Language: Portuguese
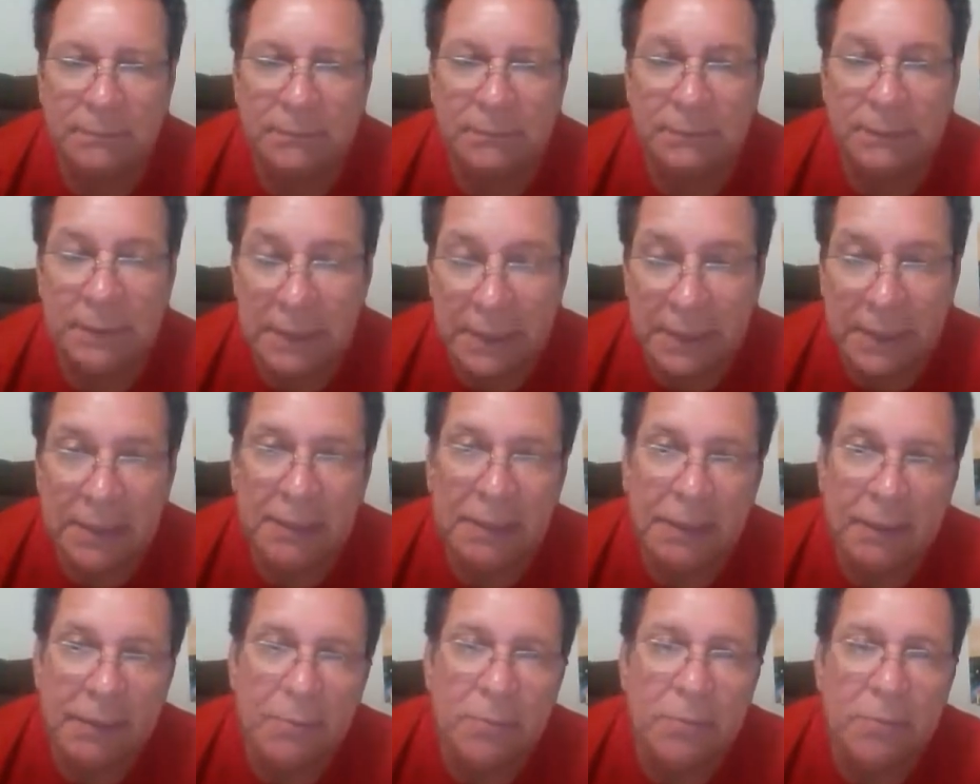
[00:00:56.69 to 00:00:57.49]

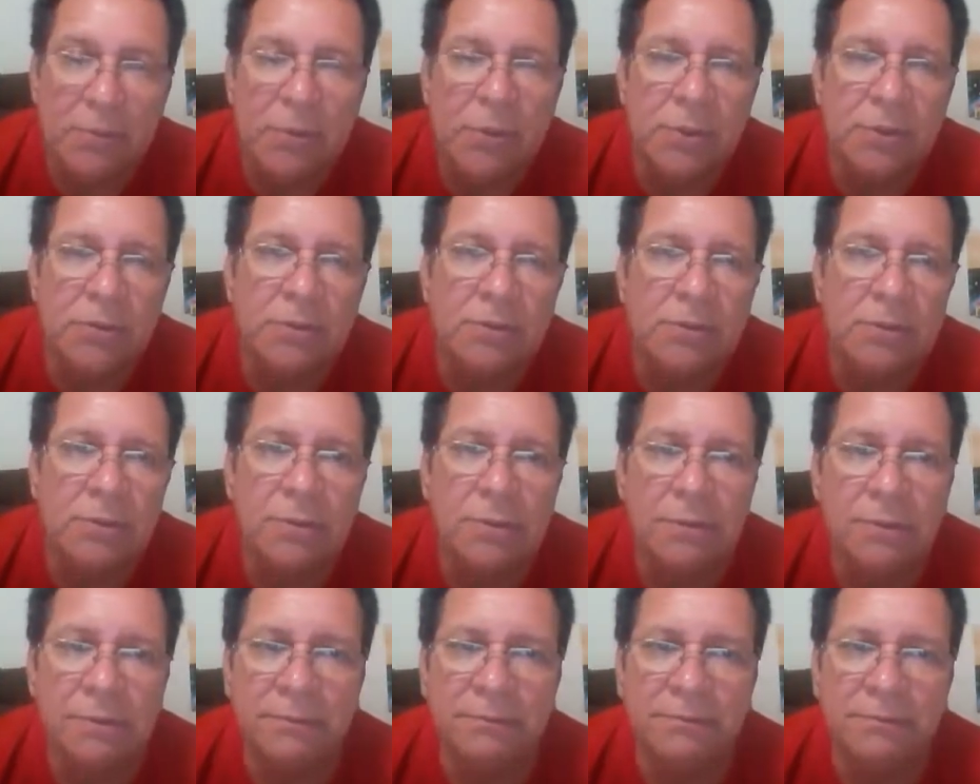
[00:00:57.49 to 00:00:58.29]
ler é
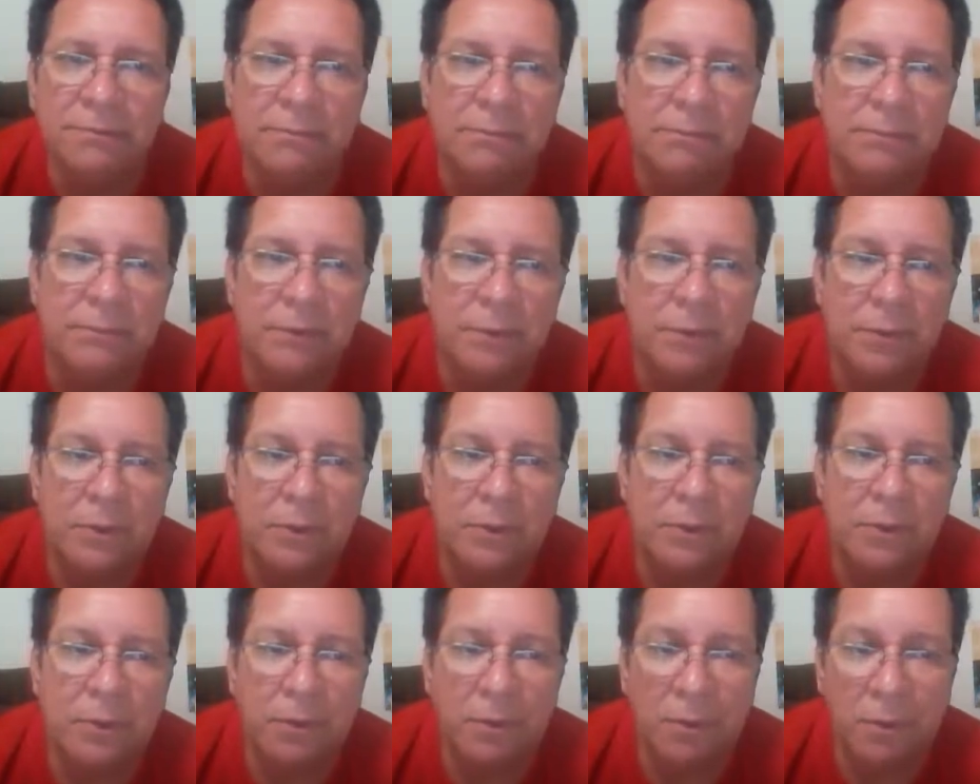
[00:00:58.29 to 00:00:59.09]
muito
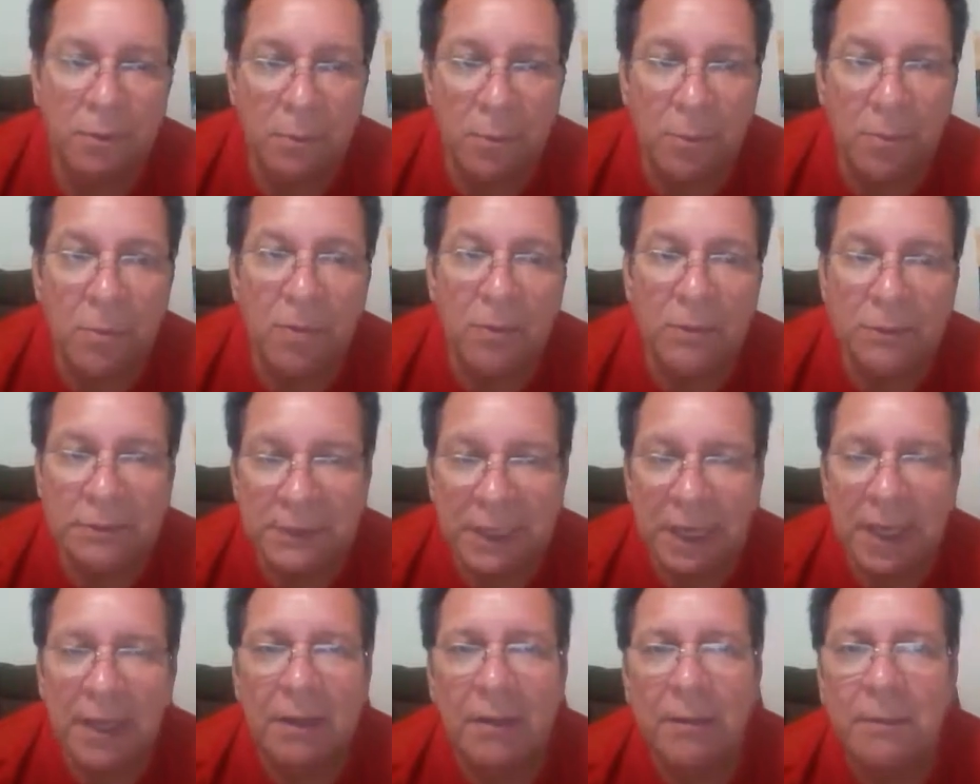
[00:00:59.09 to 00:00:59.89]
como
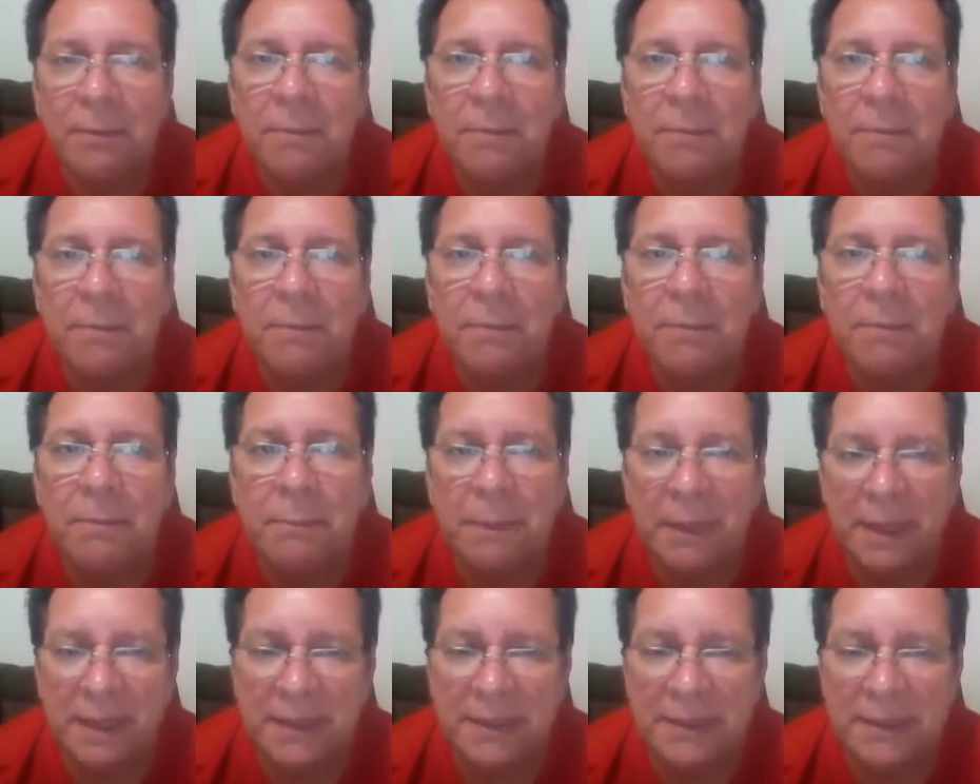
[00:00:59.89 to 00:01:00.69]
montar
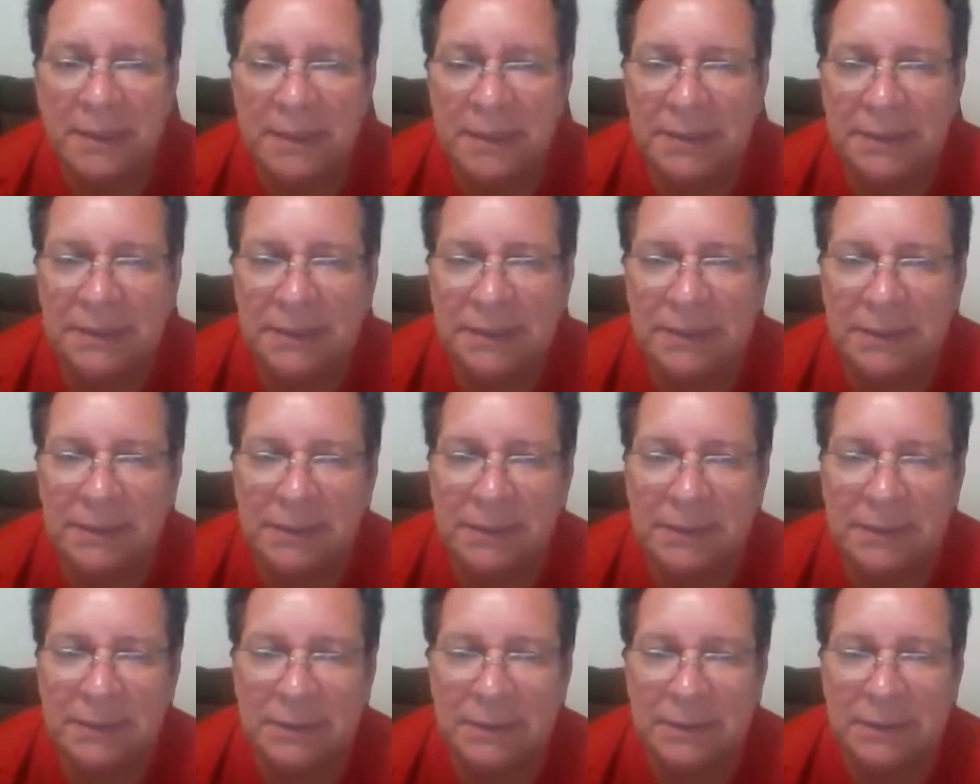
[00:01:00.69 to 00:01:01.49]
peças.
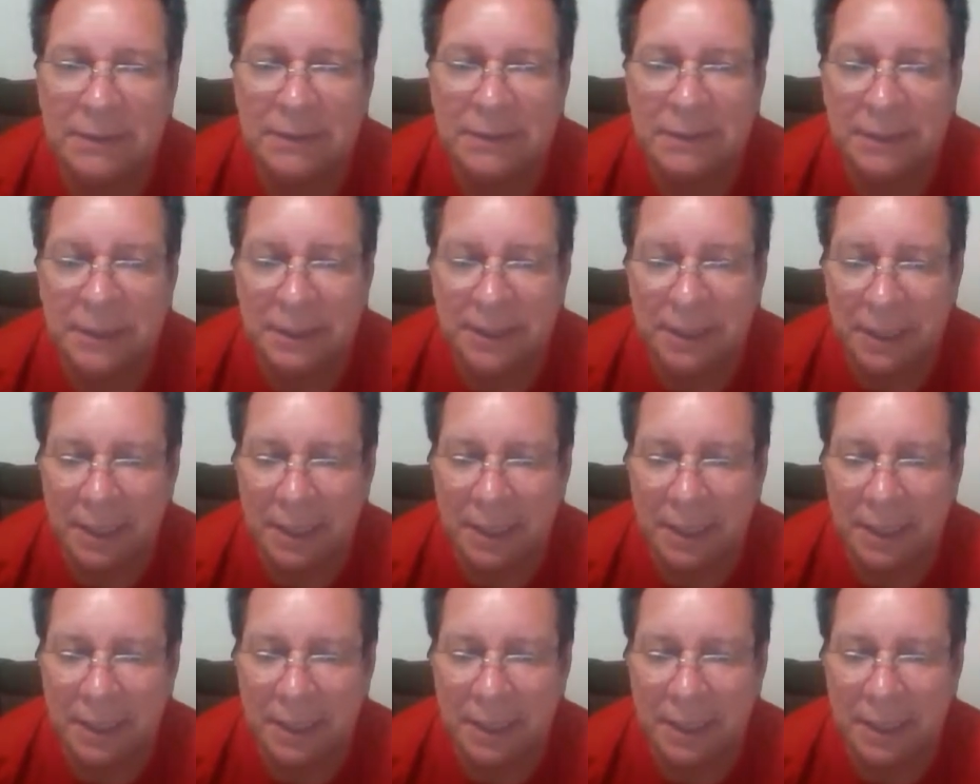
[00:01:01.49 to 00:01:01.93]
Né?